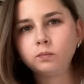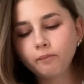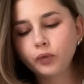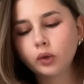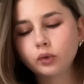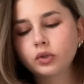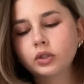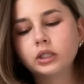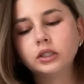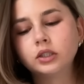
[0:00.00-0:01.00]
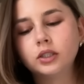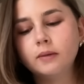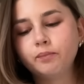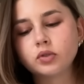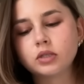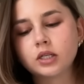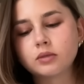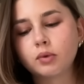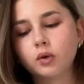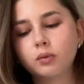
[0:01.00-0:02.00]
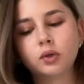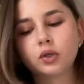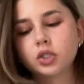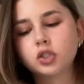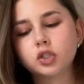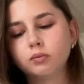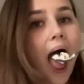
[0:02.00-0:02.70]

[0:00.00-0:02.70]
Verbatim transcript: Jogurt grecki to jest jedna z moich ulubionych rzeczy.